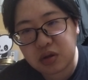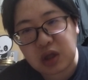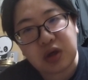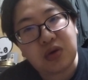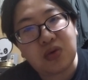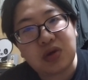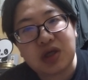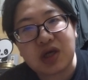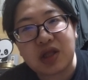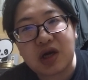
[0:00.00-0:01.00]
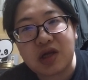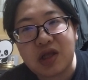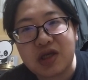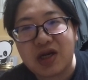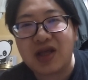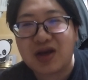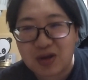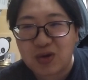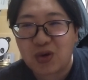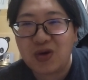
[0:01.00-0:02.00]
なるようにしかならねえんじゃない
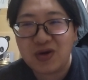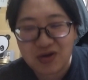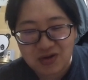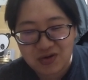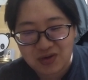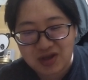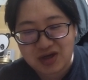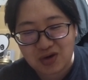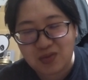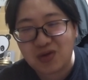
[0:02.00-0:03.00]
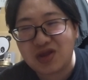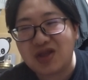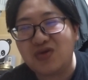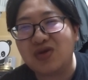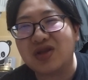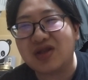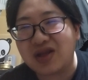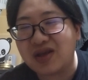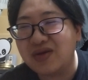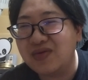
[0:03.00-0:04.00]
かと私は思ってるんです
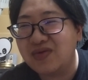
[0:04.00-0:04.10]
ね。